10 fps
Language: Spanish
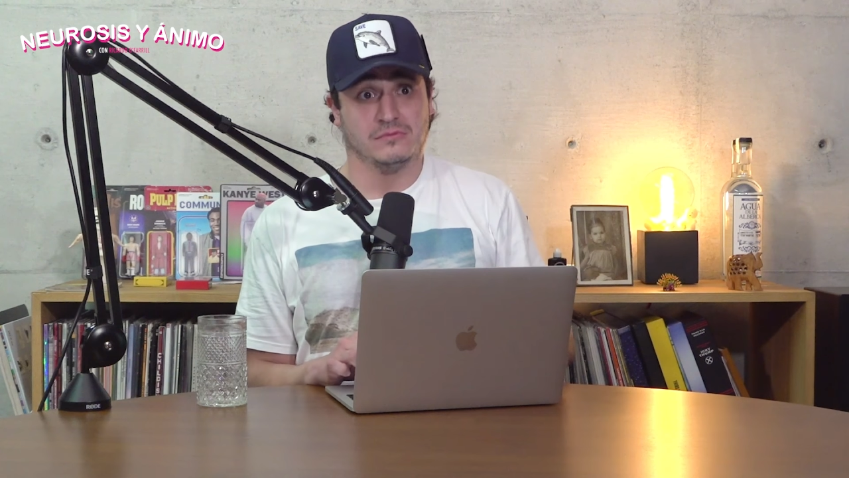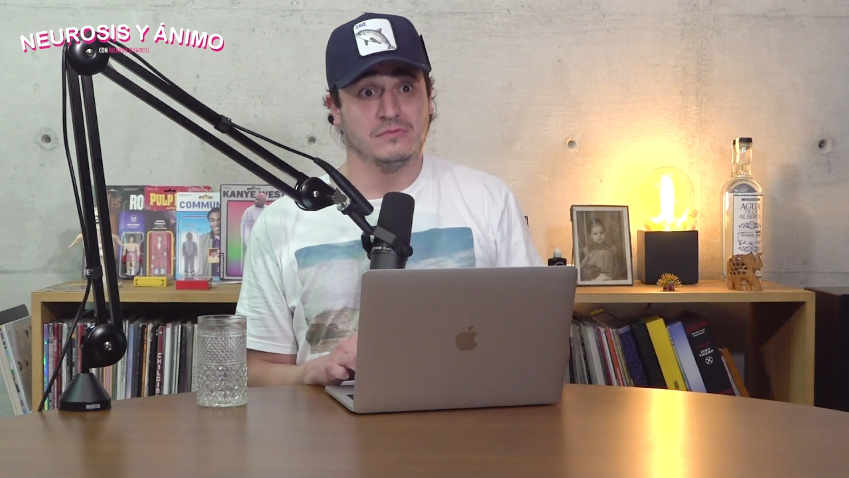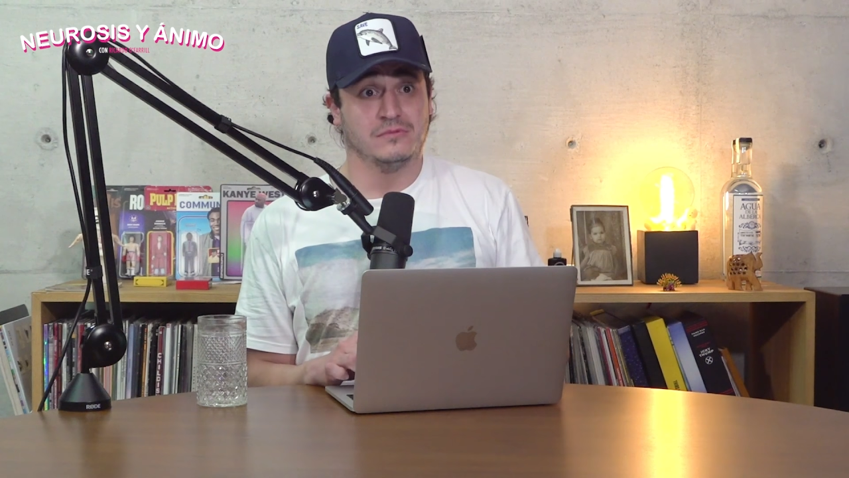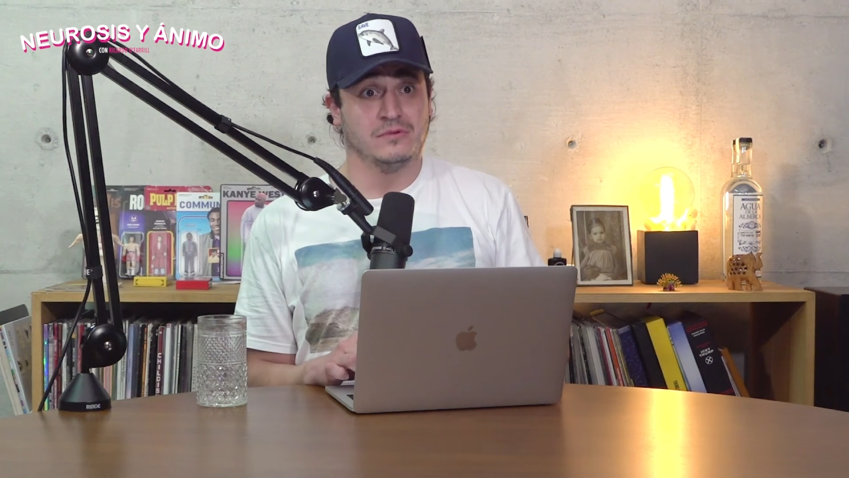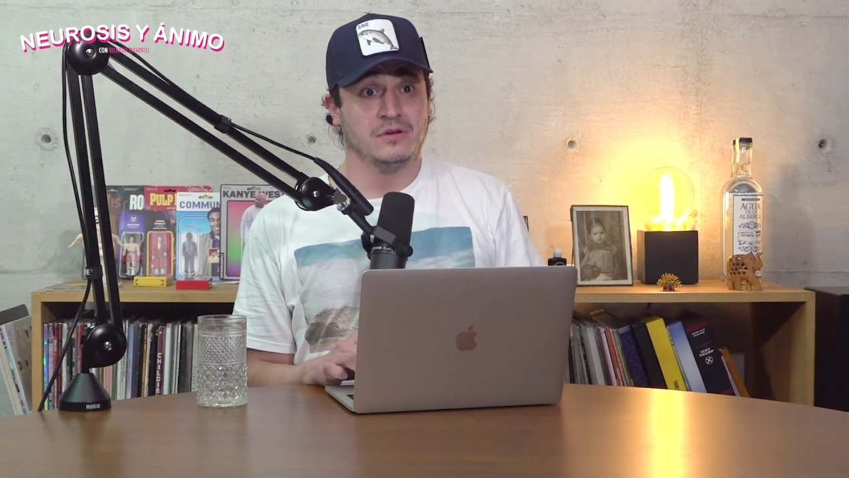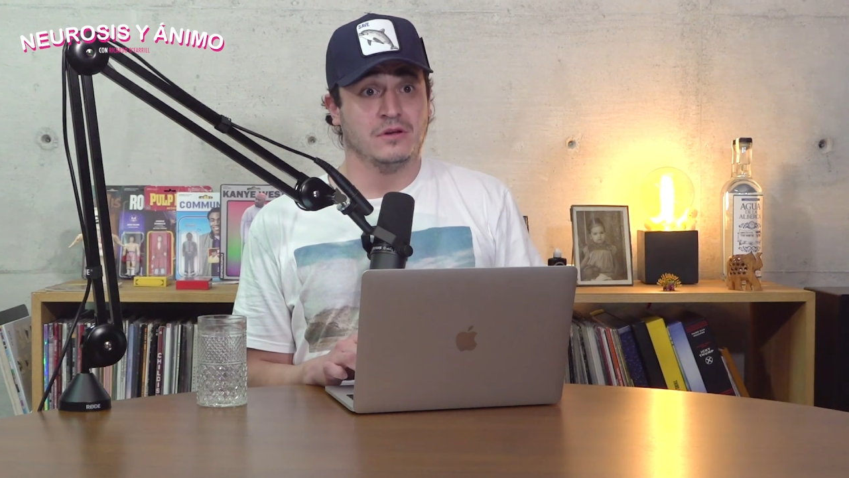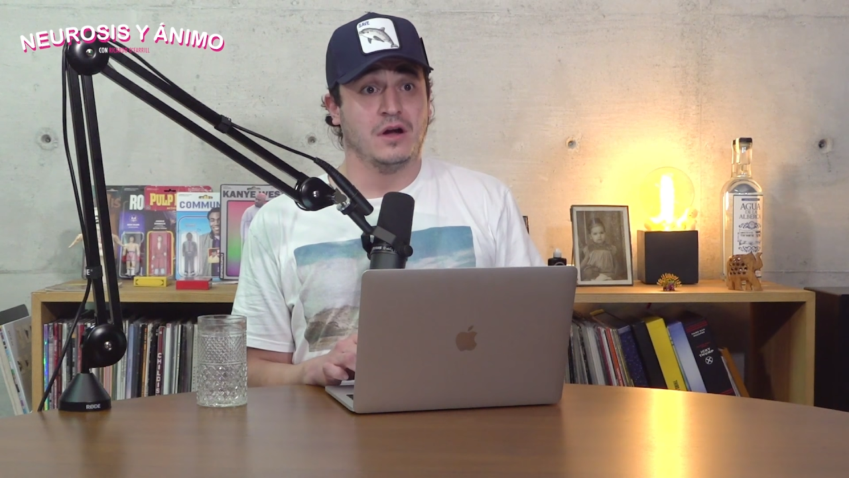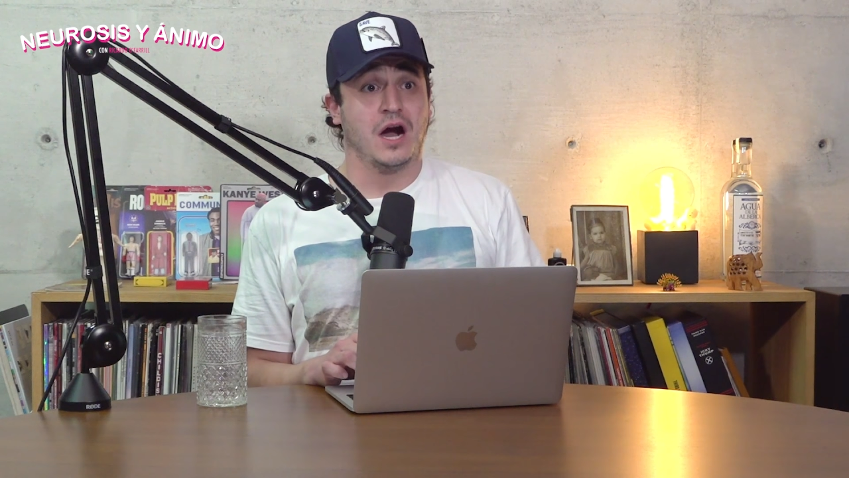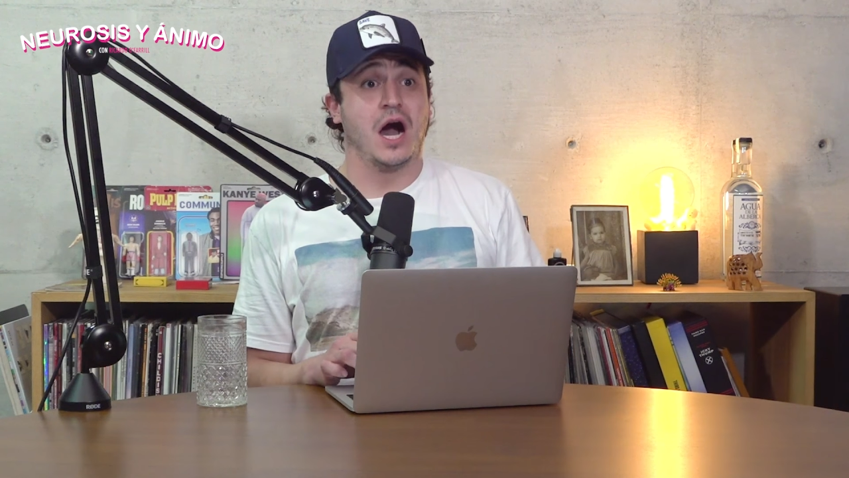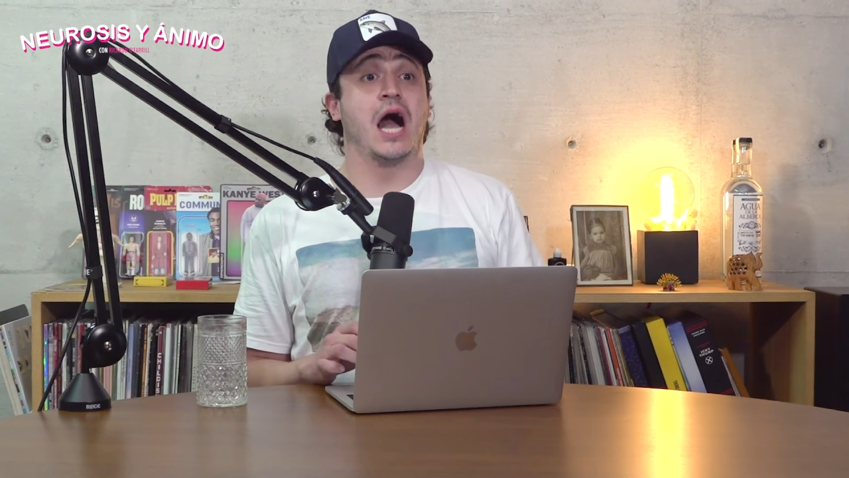Así nos
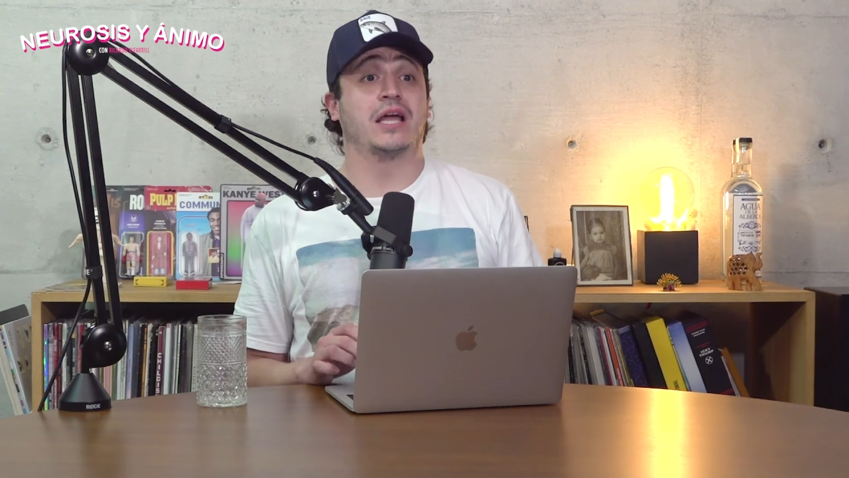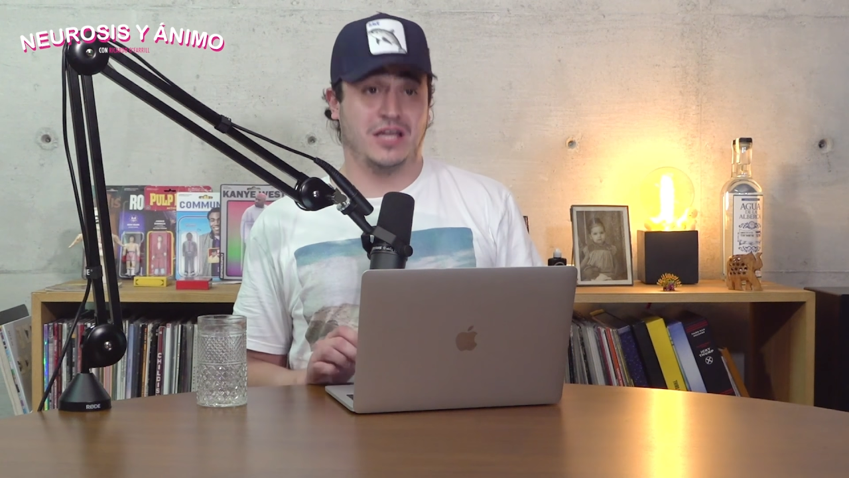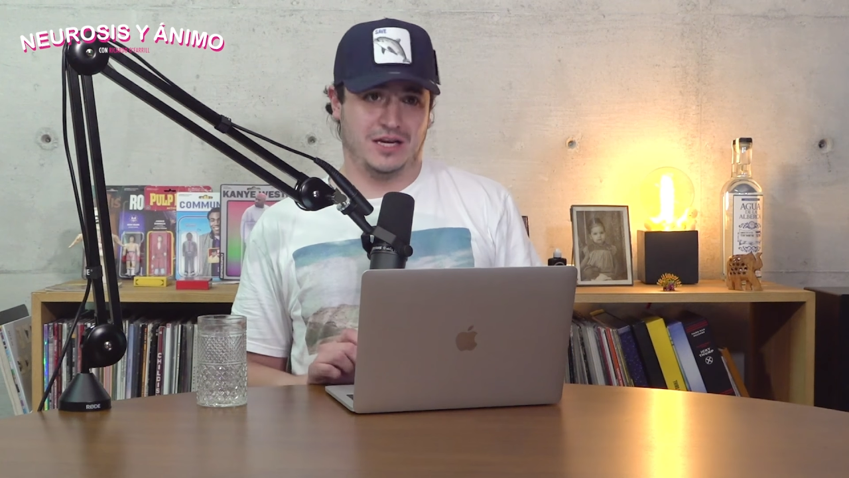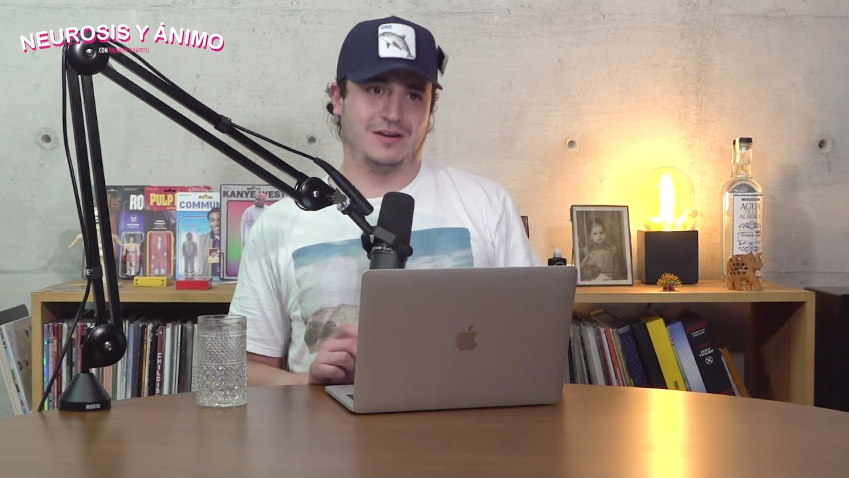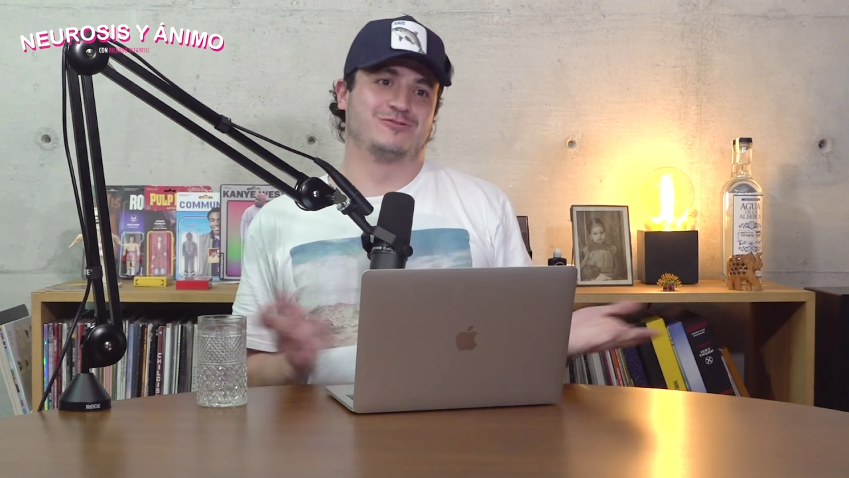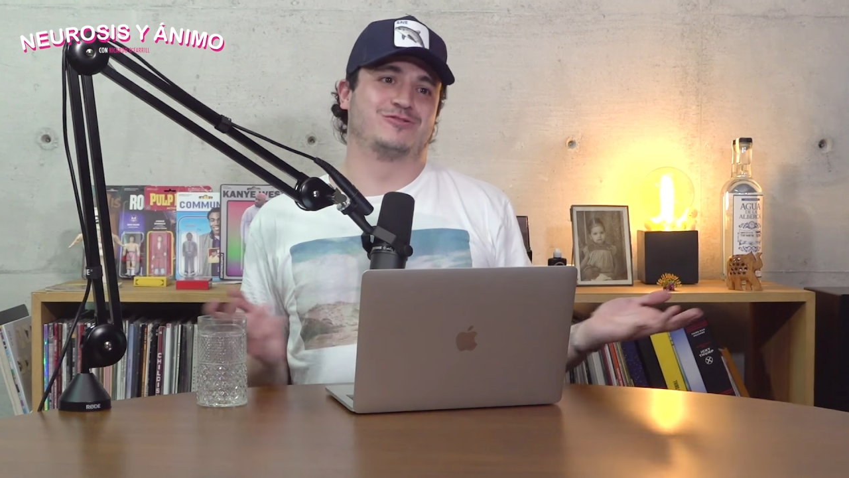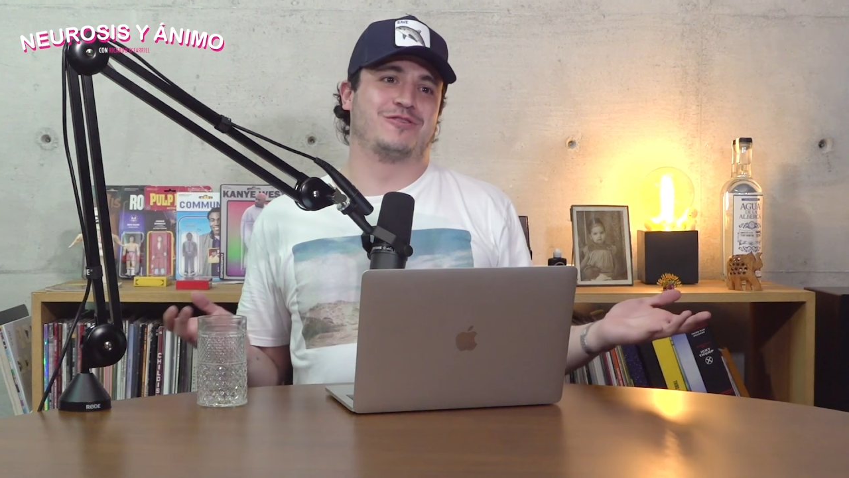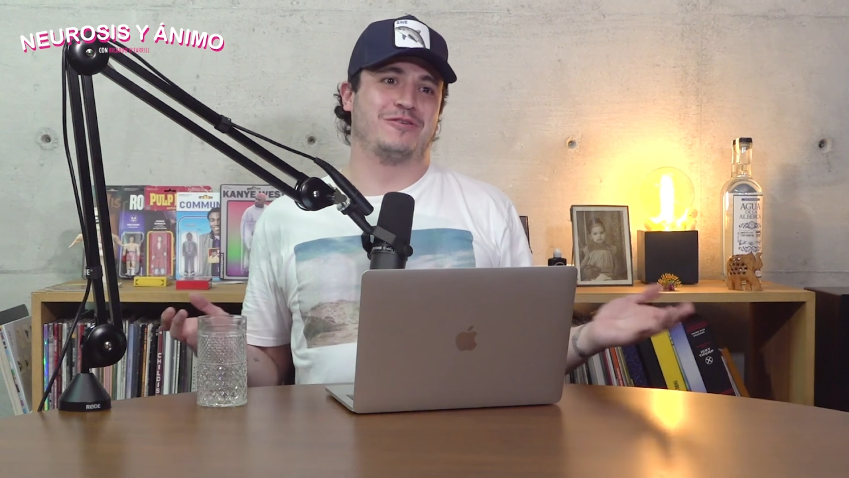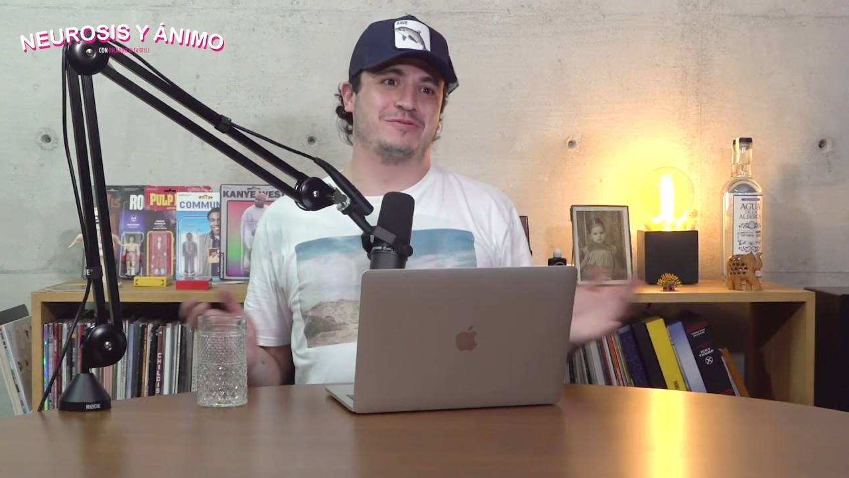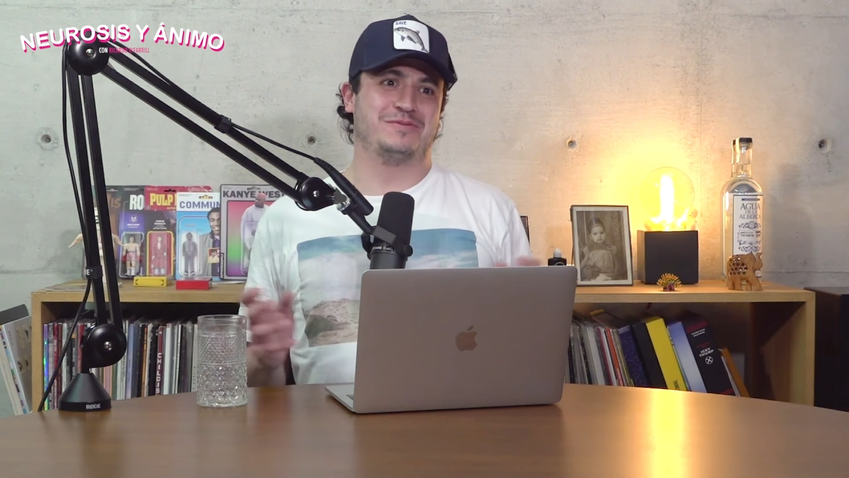tocó vivir. Aquí nos
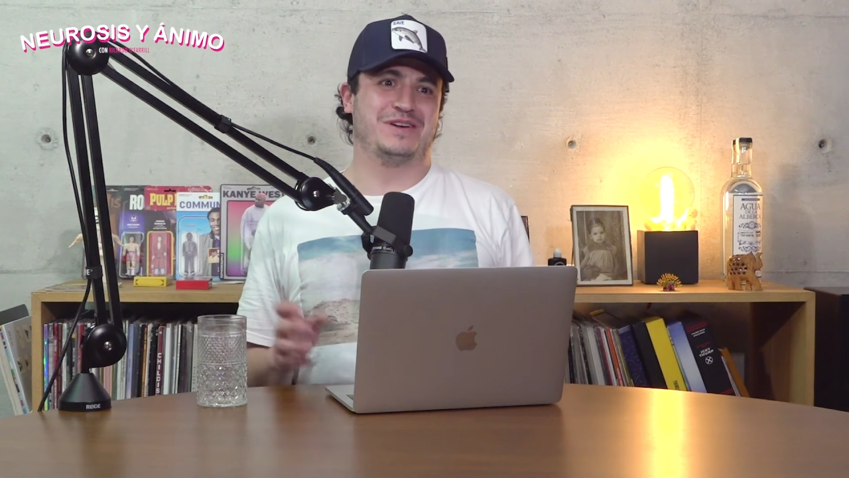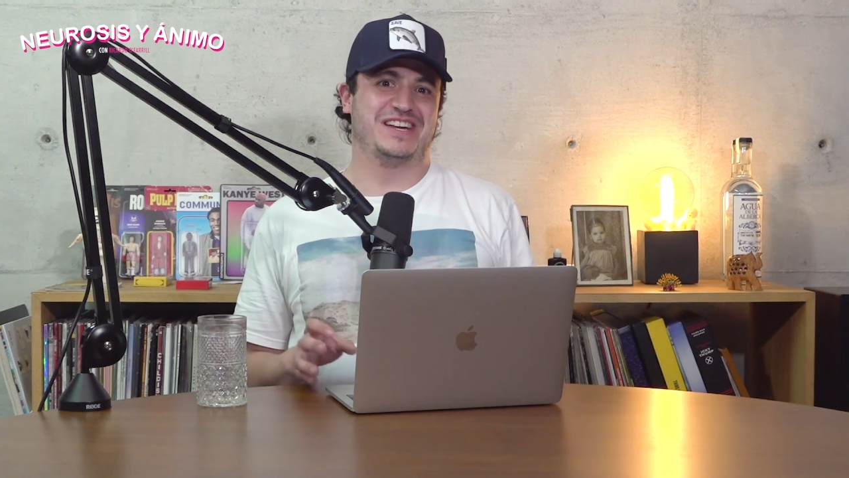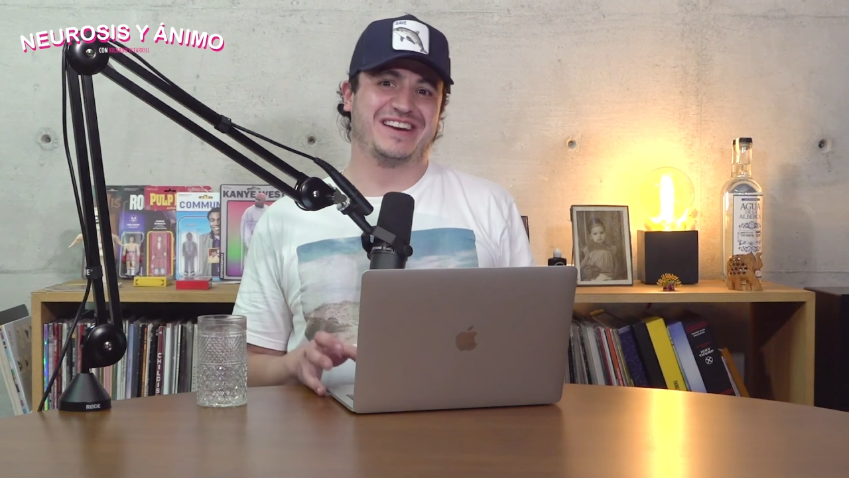tocó vivir.